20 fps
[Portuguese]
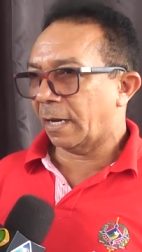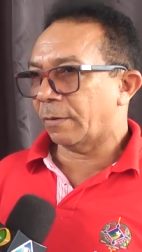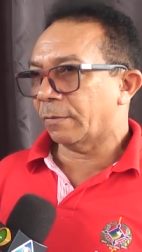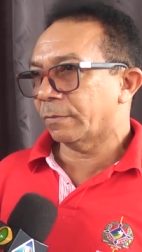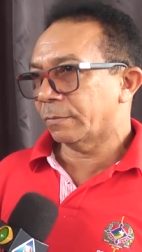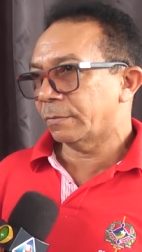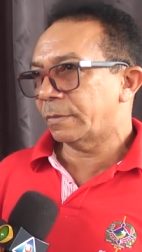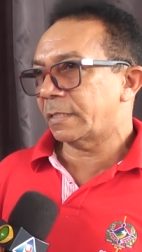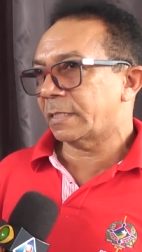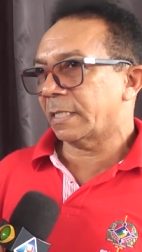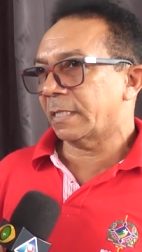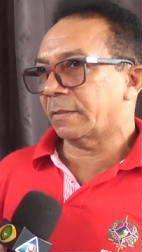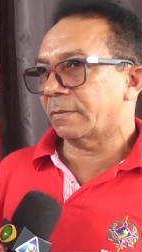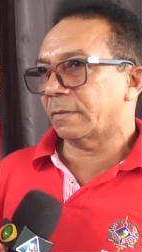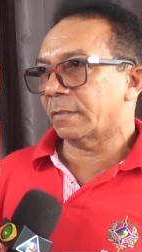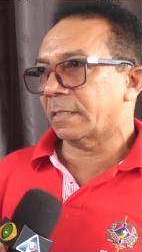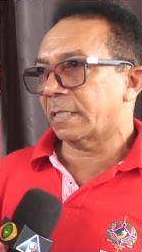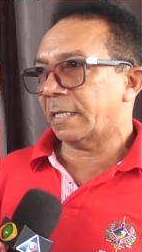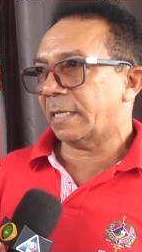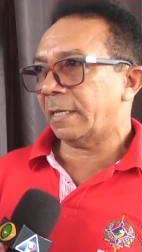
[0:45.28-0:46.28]
há alguns
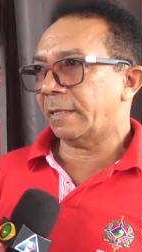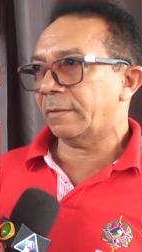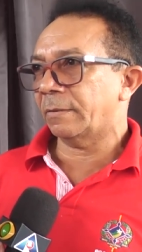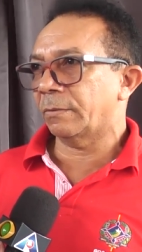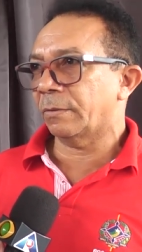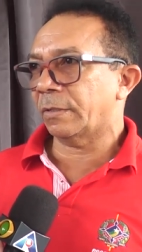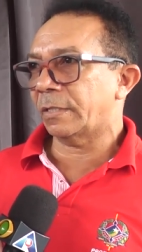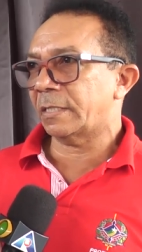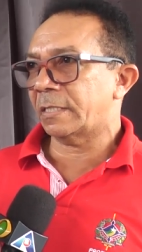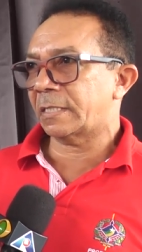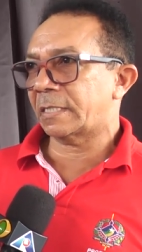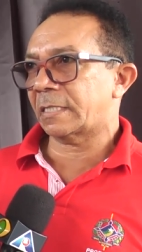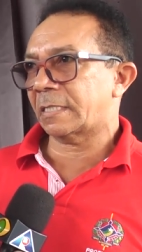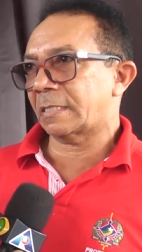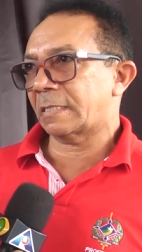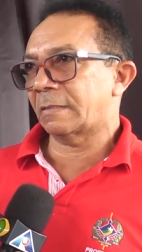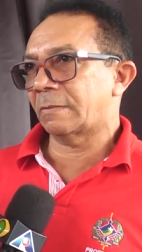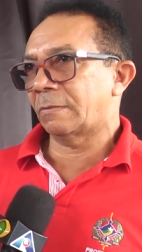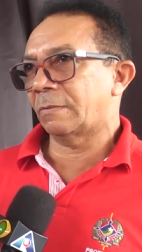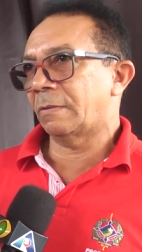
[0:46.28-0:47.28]
anos, né?
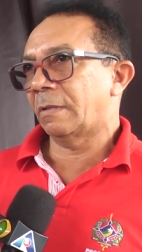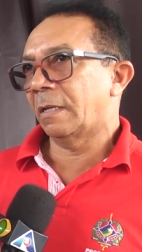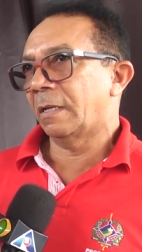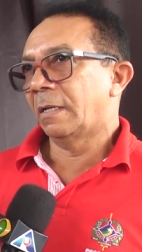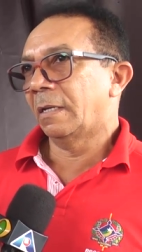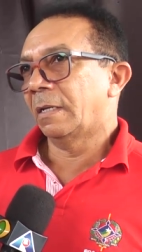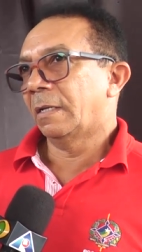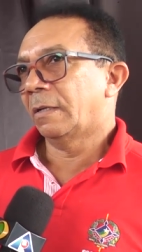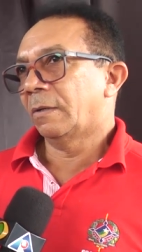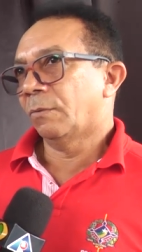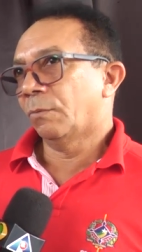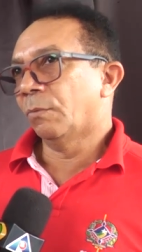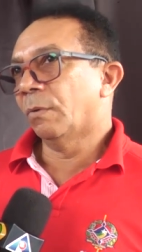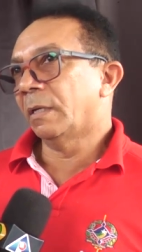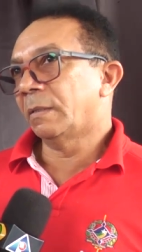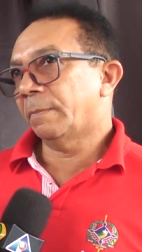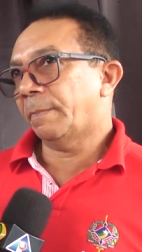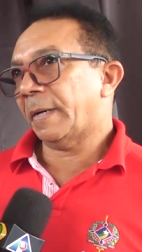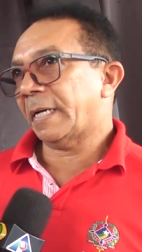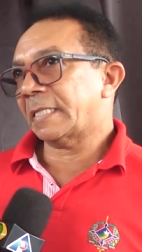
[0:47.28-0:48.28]
Nós o
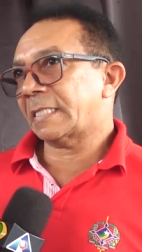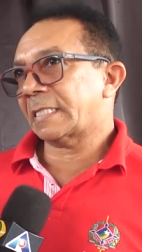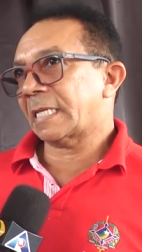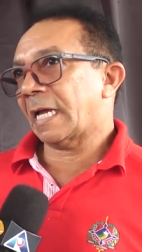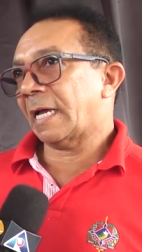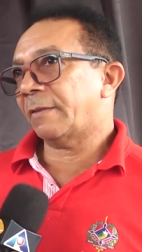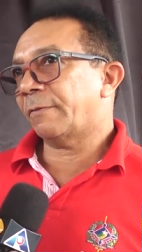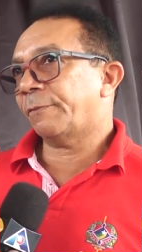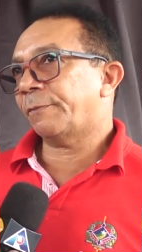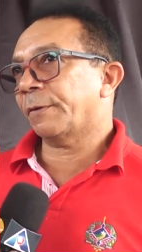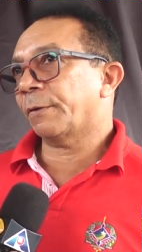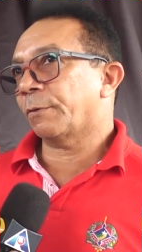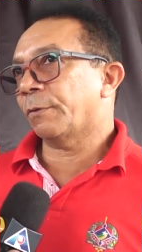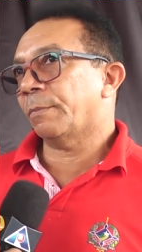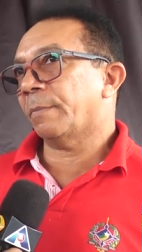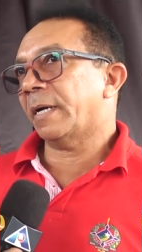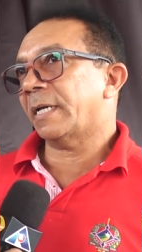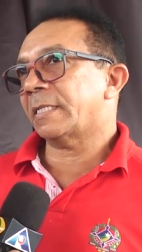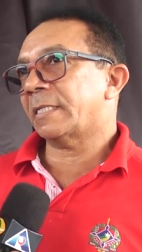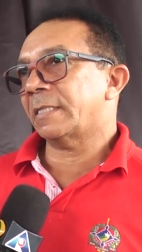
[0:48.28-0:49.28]
ano passado ficou
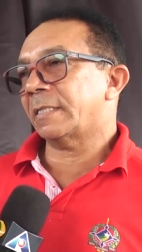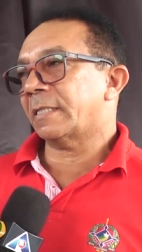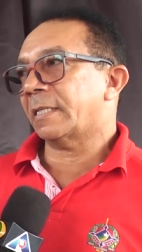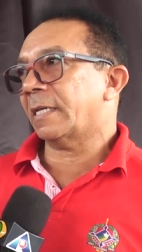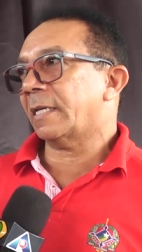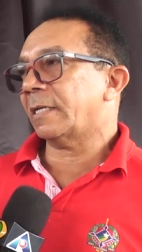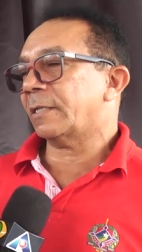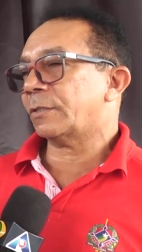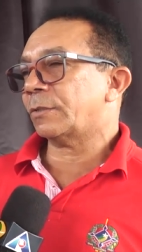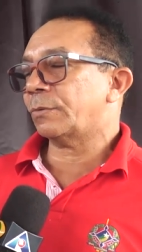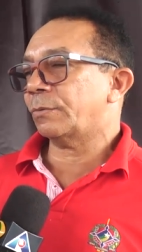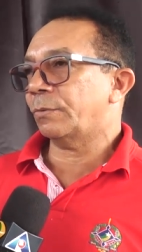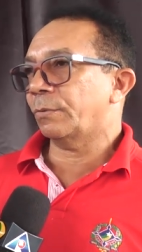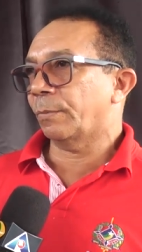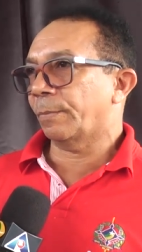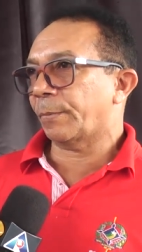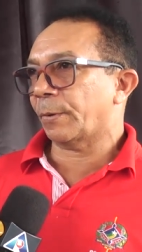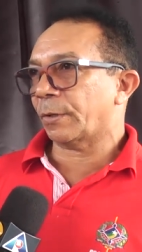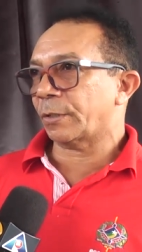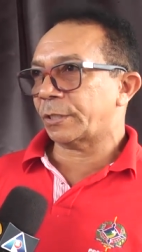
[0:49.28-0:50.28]
mais intenso.
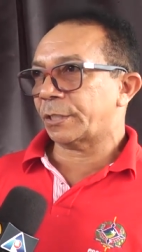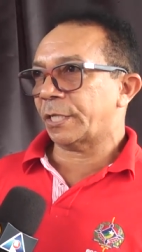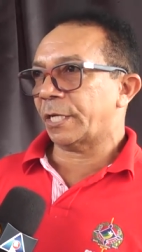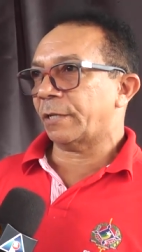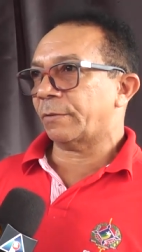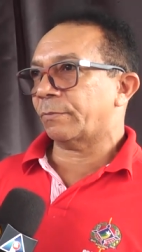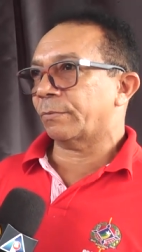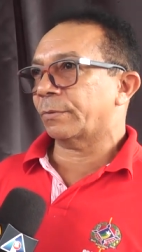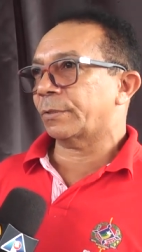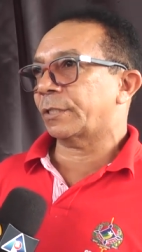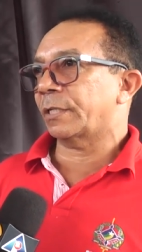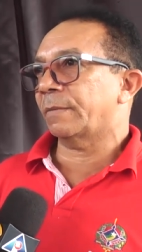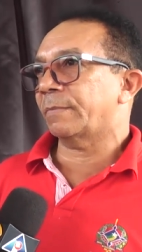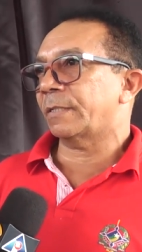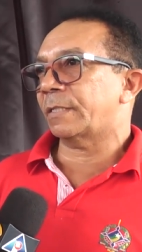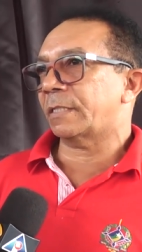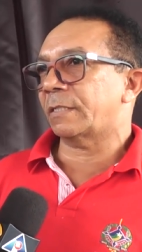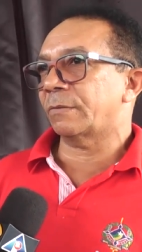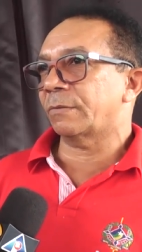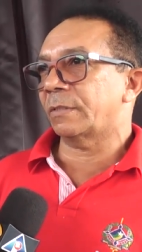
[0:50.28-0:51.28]
O projeto
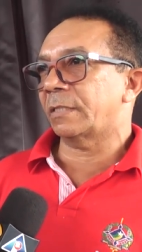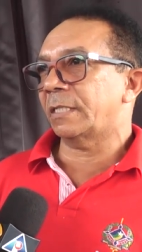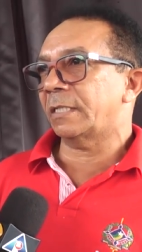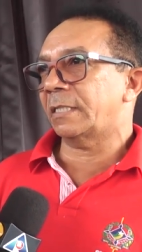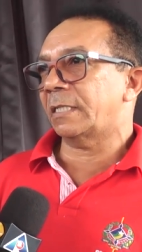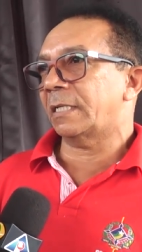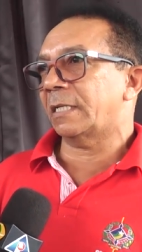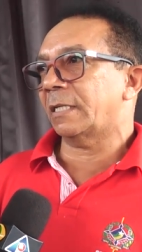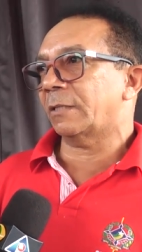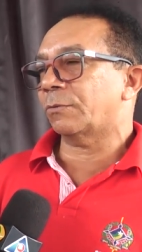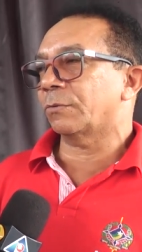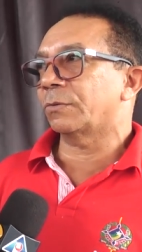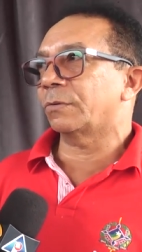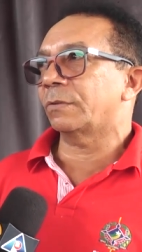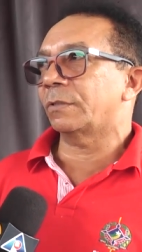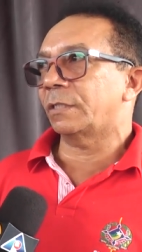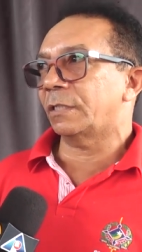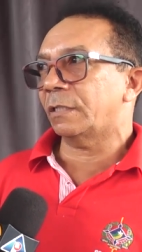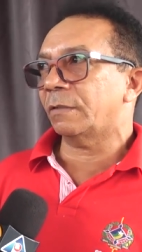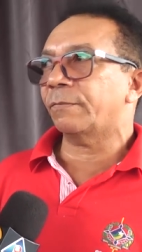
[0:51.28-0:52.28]
chama-se o Dia de Ler
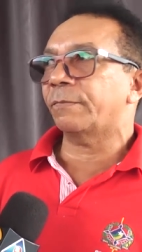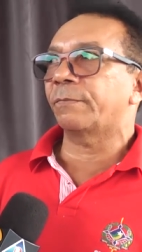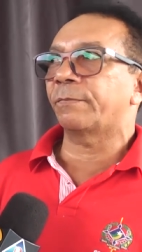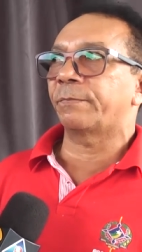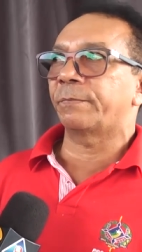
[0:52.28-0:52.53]
Todo Dia.